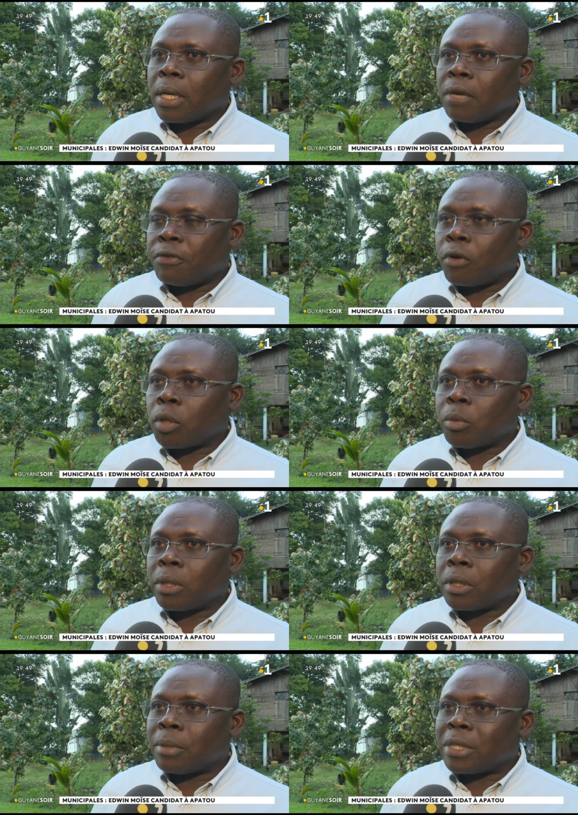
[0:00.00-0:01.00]
Et fort de,
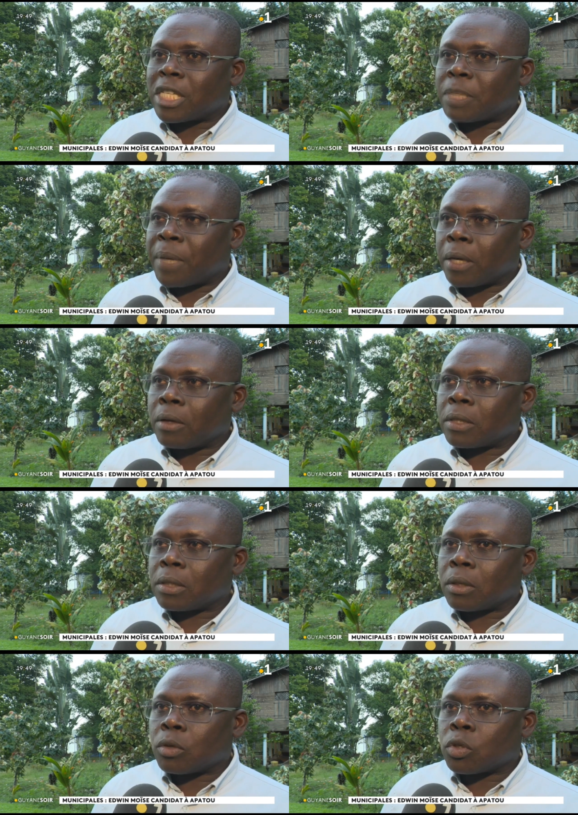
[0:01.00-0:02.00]
mes
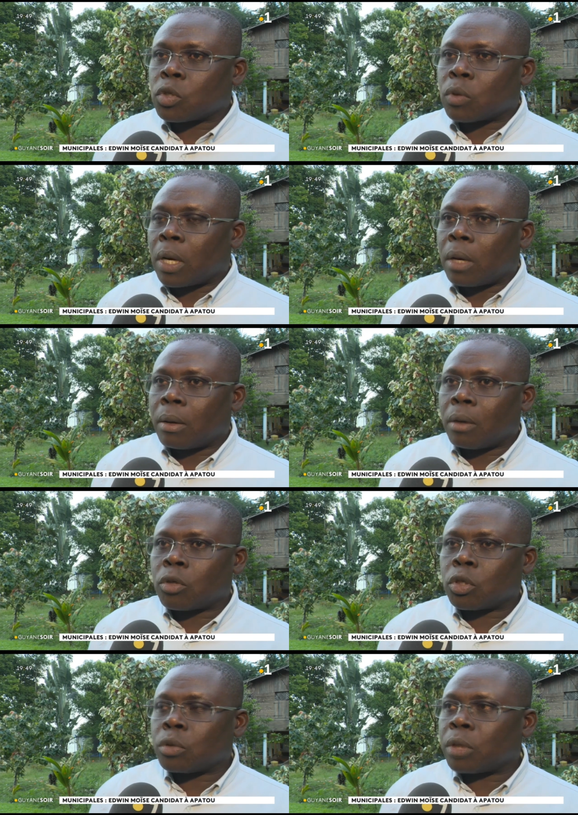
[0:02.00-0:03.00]
expériences, que ce soit
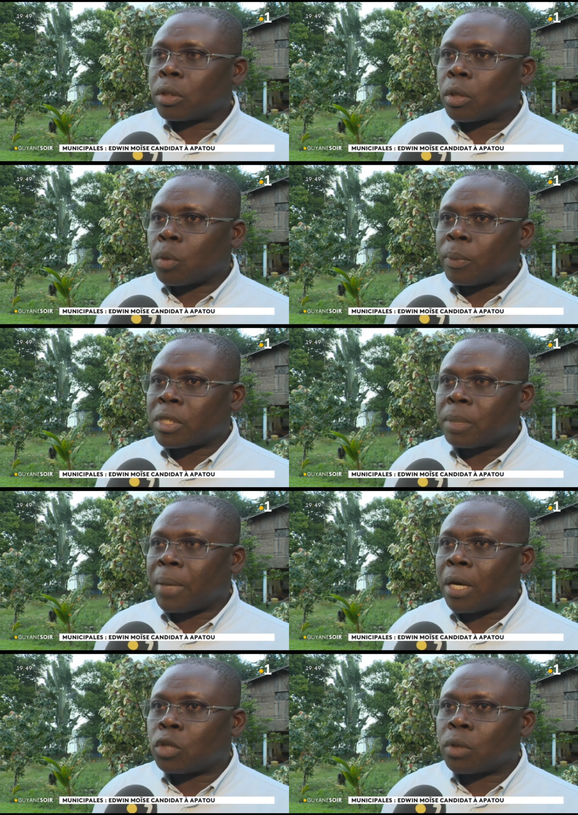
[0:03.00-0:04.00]
aujourd'hui en tant que
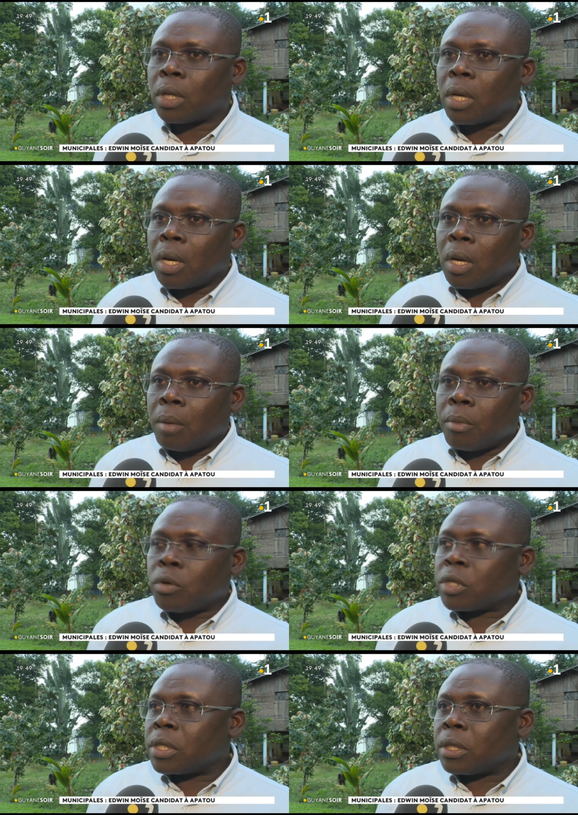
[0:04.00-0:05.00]
principal adjoint,
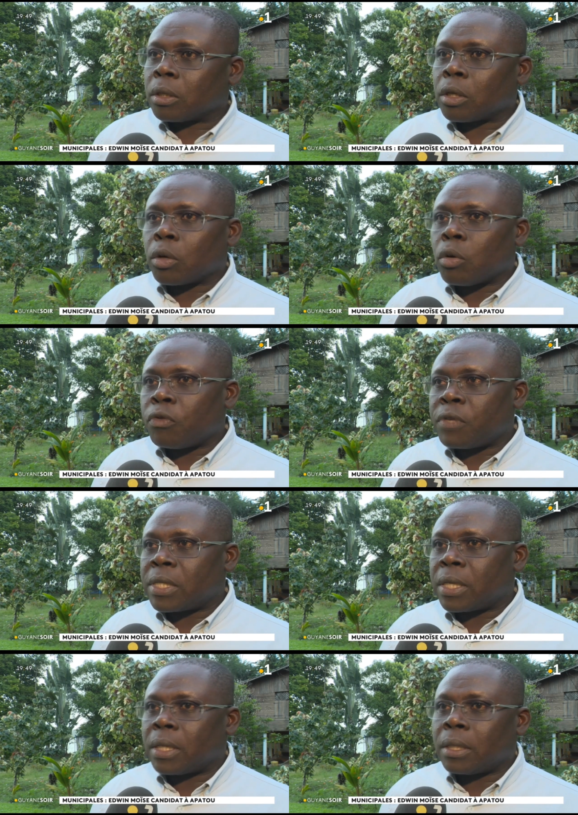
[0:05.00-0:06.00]
mais aussi en tant
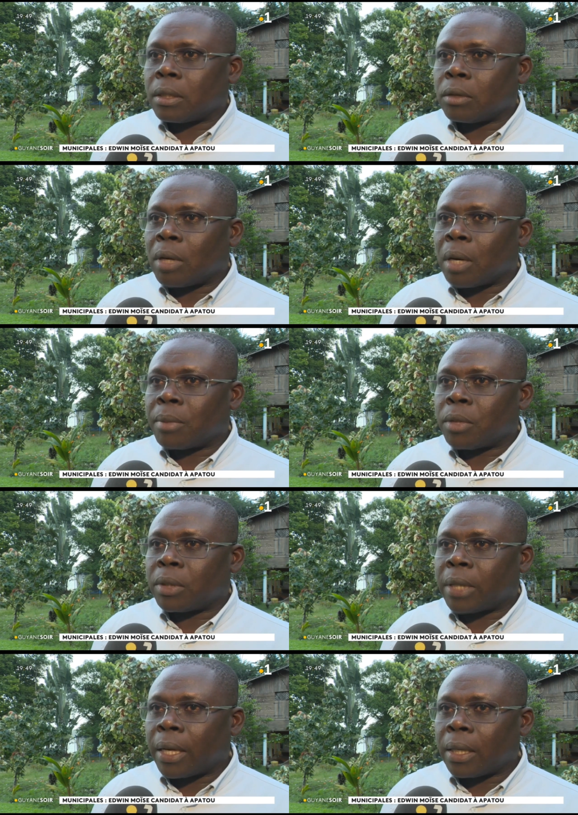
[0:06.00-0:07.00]
qu'officier de l'armée
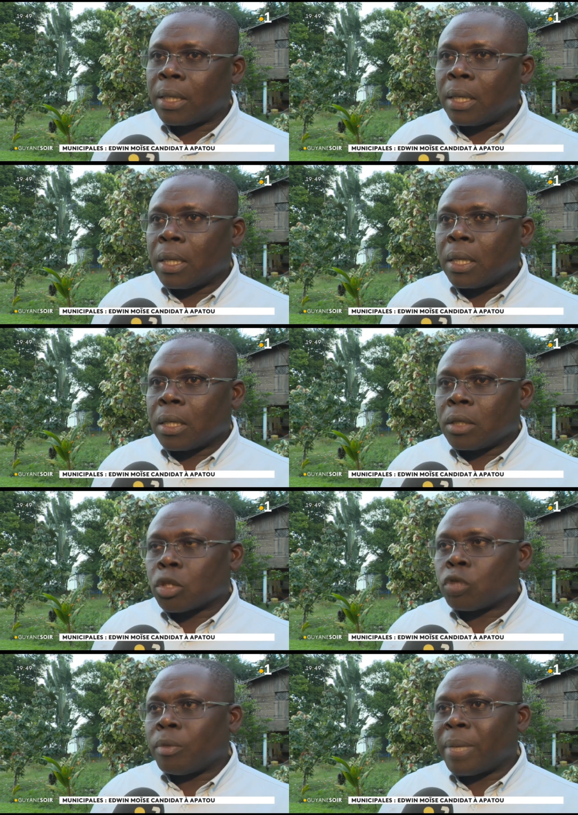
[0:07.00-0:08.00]
de terre,
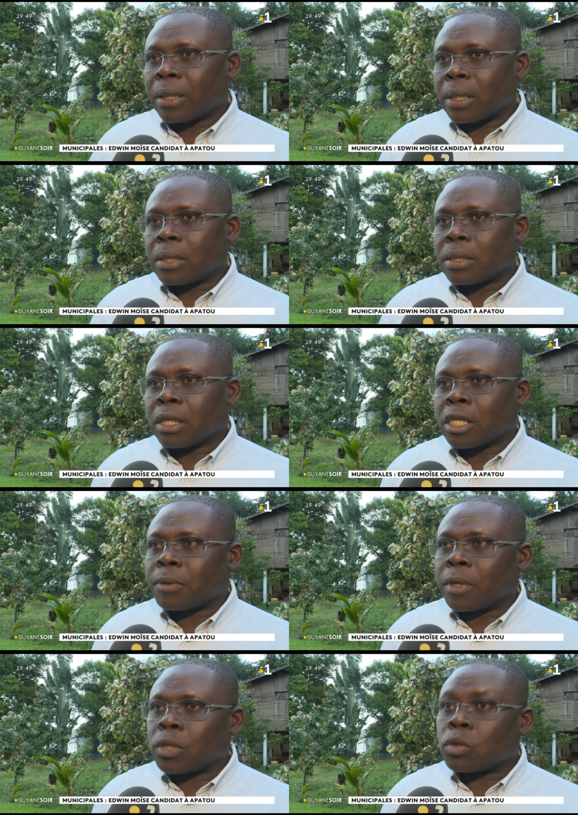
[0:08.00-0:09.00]
donc je veux mettre cette
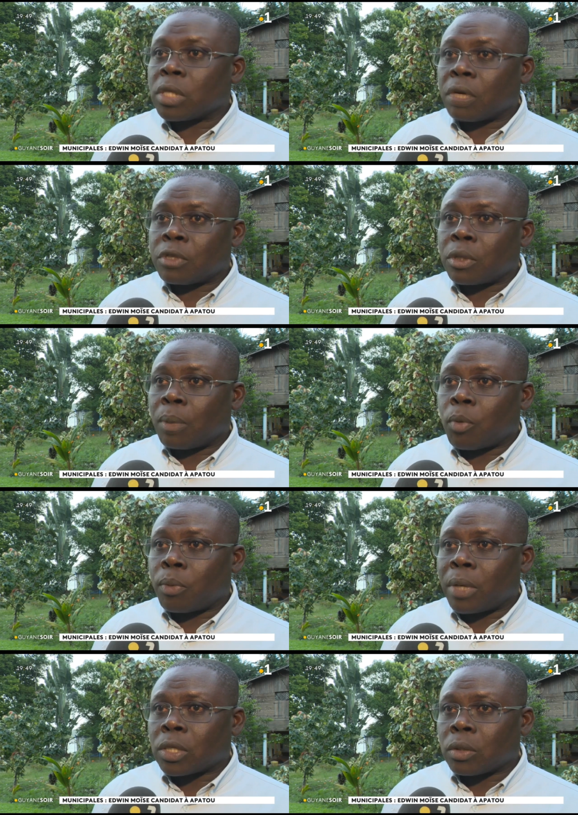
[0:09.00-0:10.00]
expérience au service de la
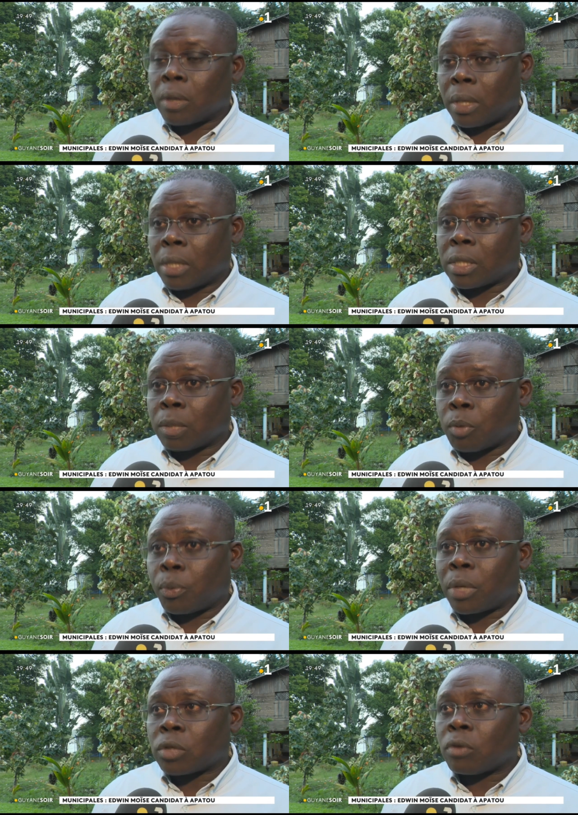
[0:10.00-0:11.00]
population et cette
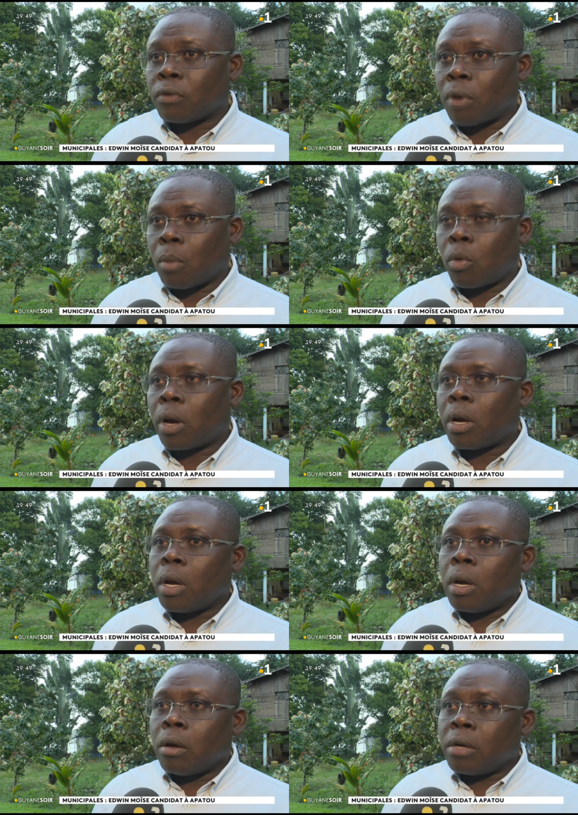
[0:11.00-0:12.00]
population voit en moi
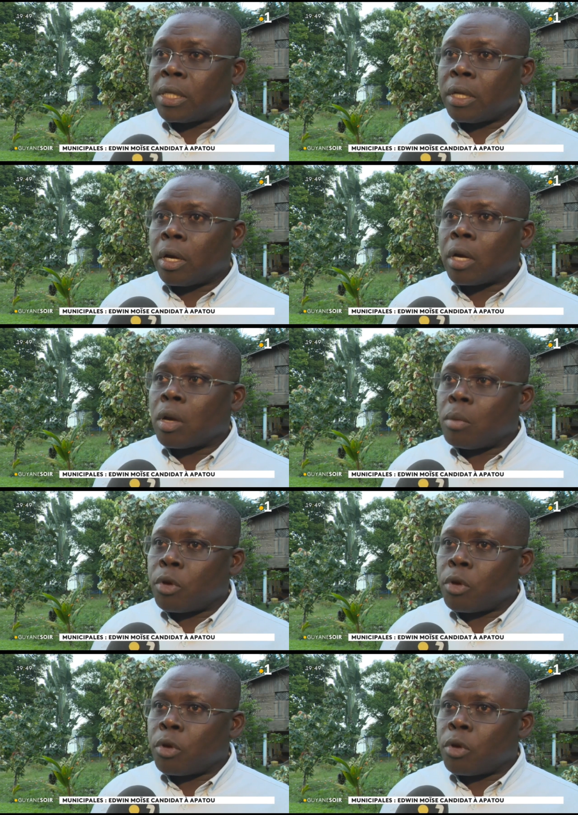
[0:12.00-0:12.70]
un leader et un